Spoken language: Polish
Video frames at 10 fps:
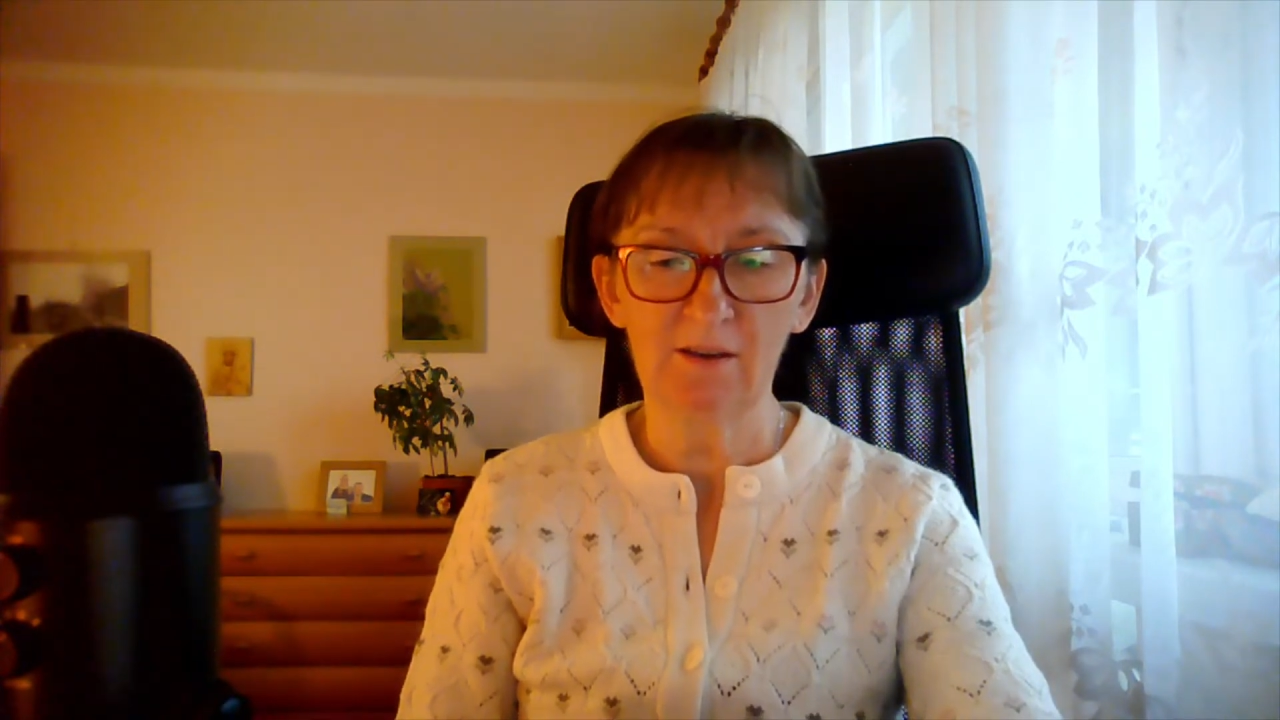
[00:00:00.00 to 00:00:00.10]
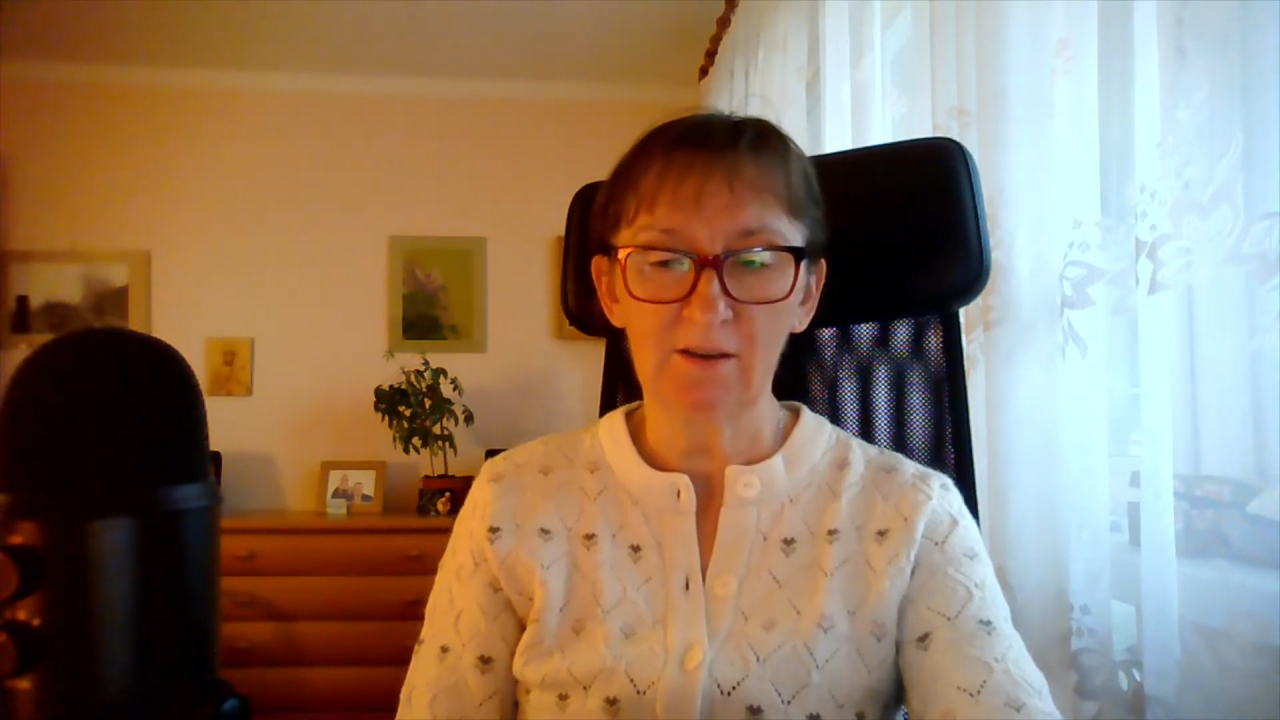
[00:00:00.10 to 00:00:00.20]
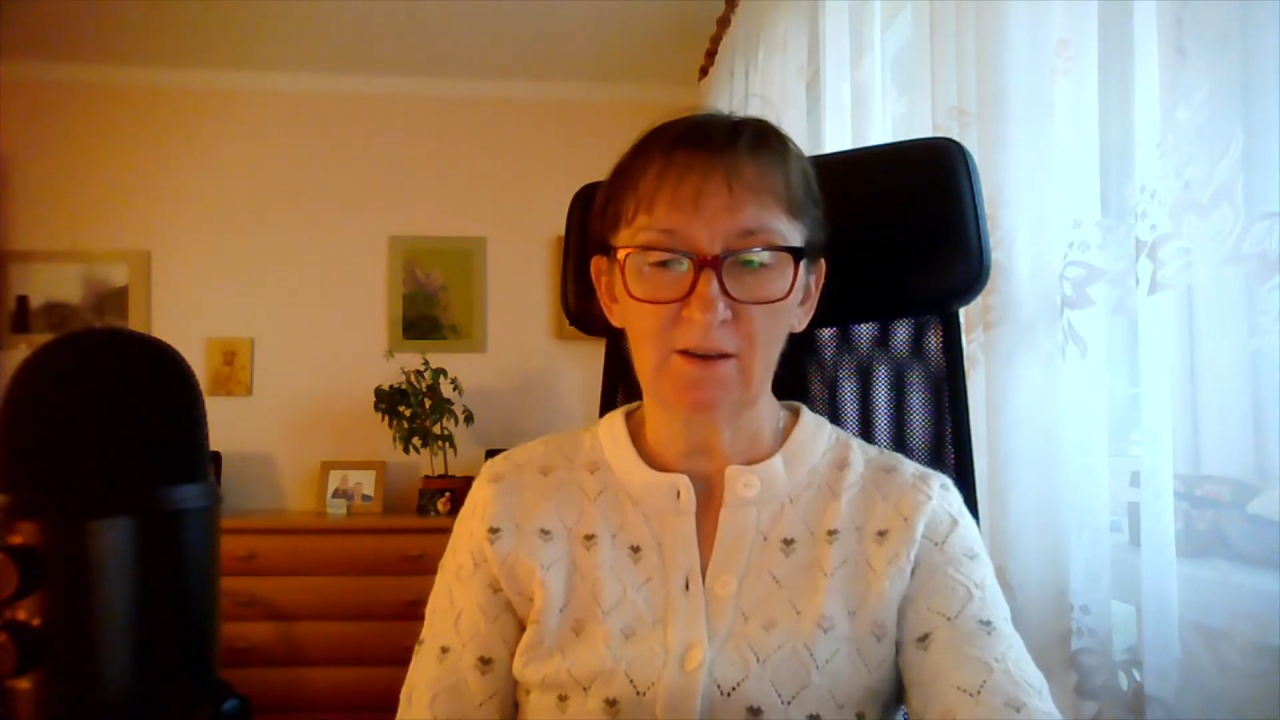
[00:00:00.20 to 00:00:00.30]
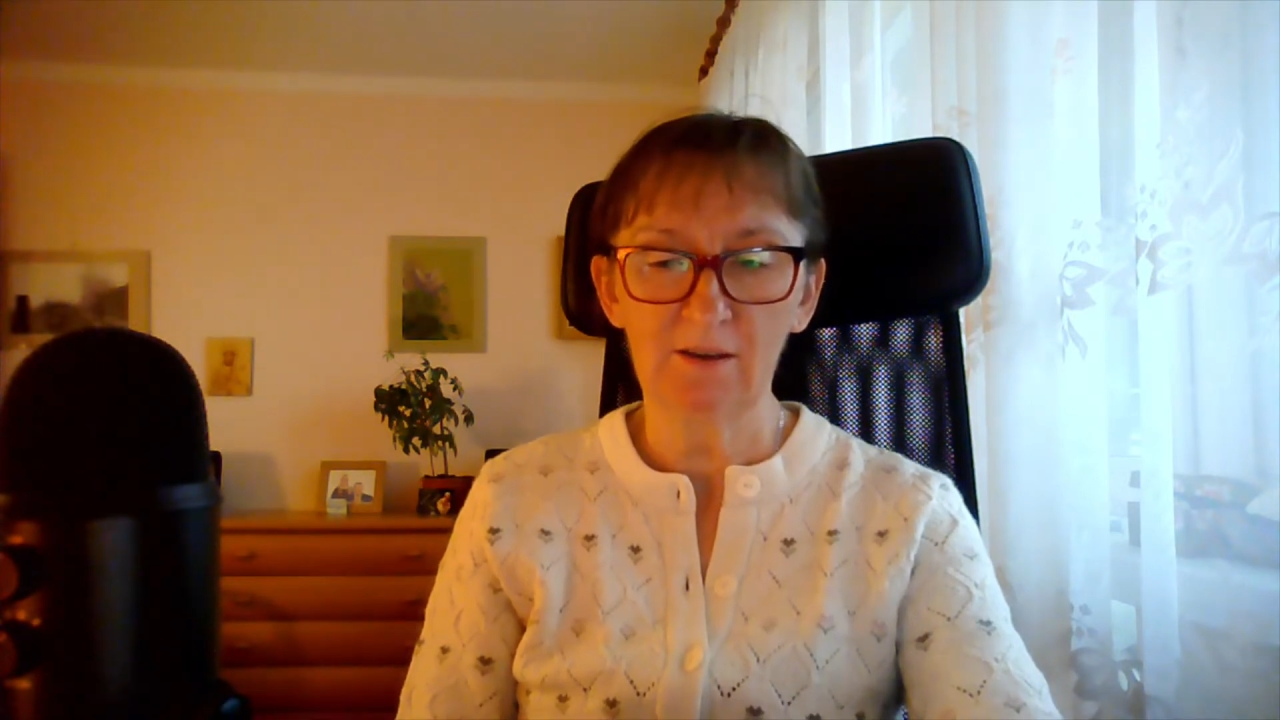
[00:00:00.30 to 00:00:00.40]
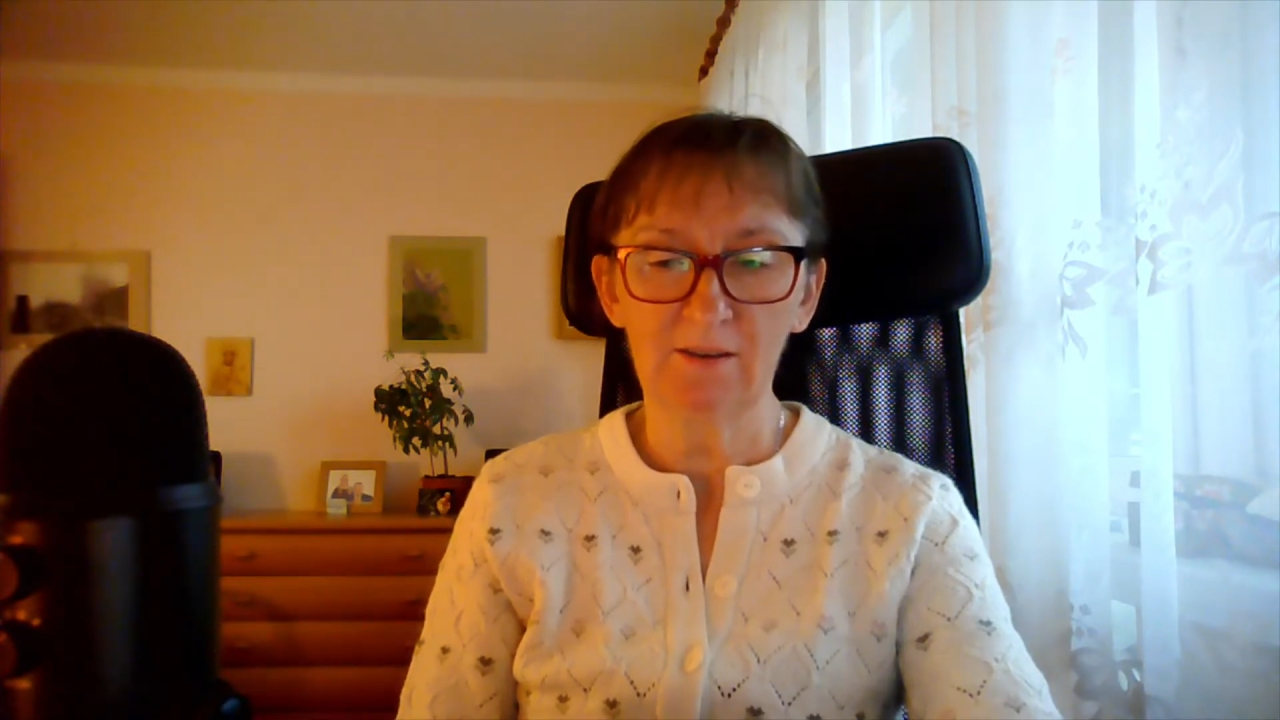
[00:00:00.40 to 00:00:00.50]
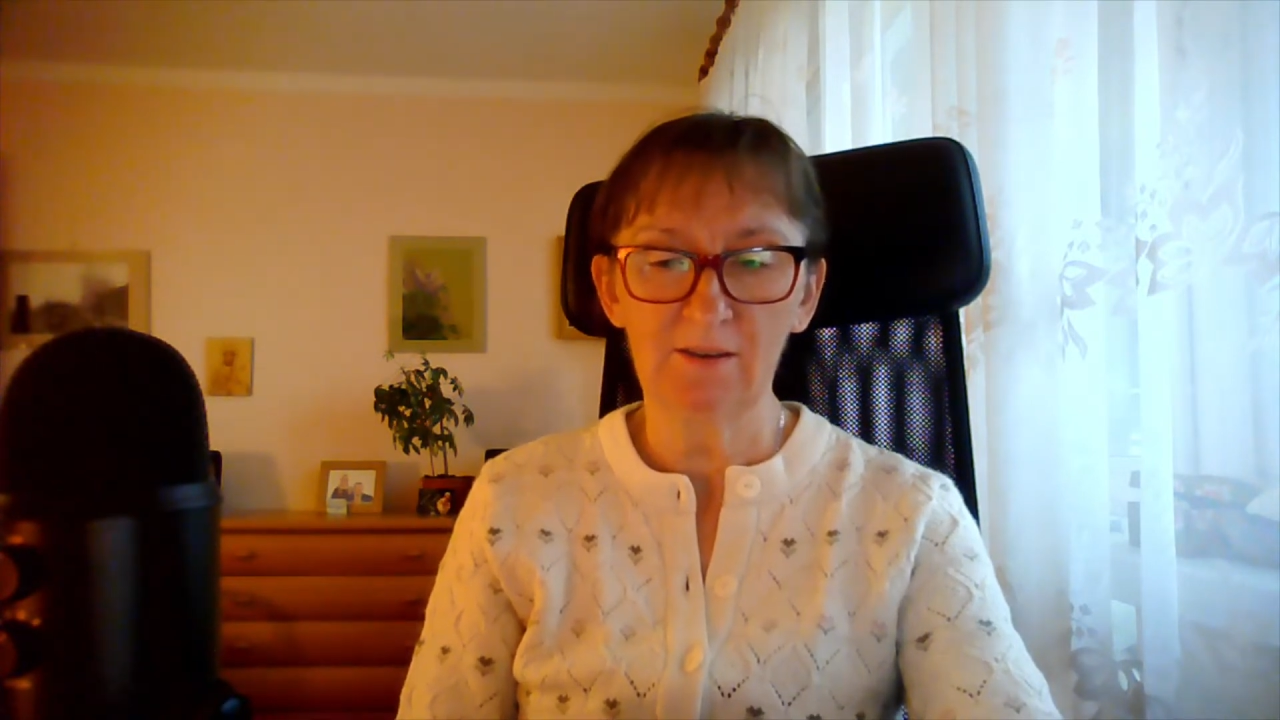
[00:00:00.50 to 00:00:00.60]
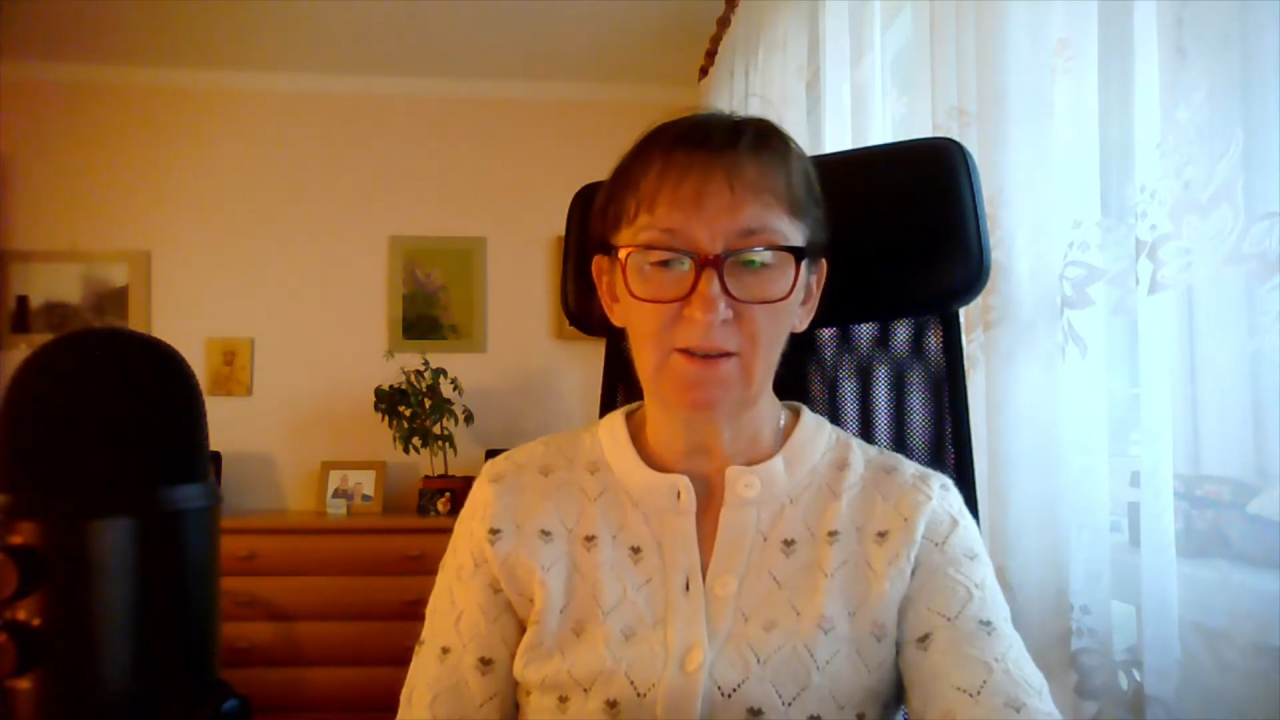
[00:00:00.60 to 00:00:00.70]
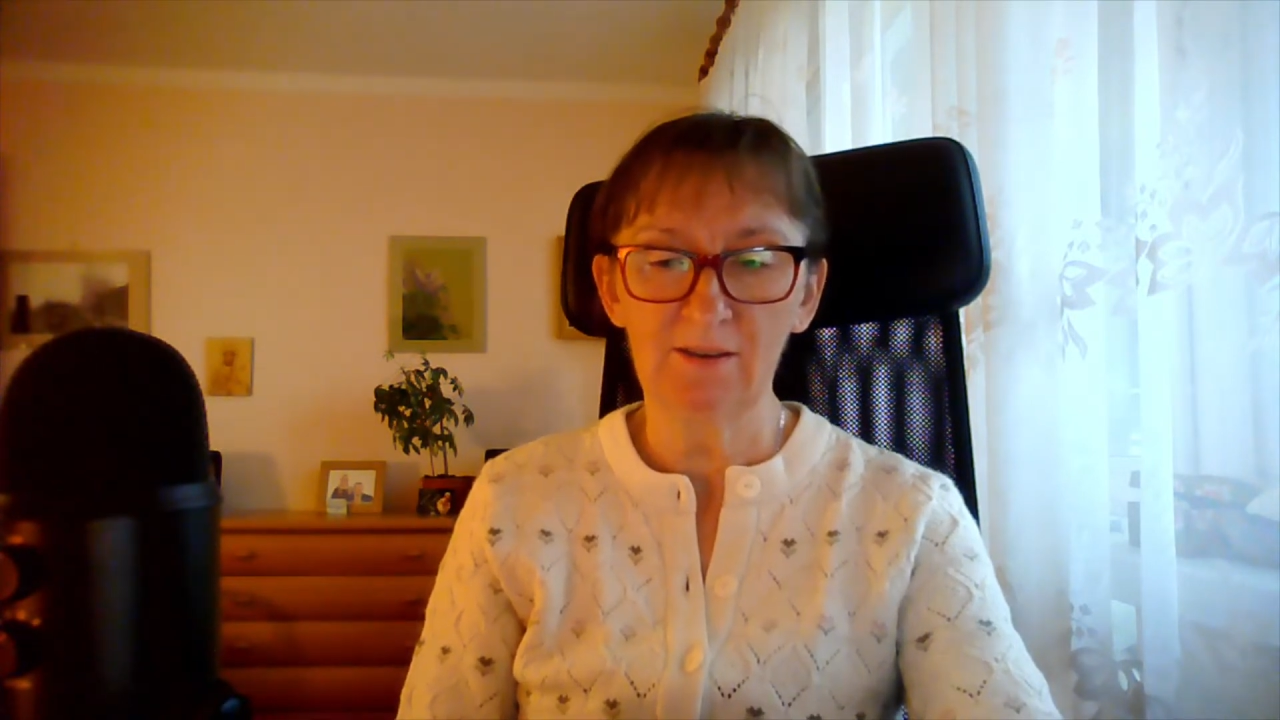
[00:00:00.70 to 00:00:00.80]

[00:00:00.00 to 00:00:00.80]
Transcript: kiedy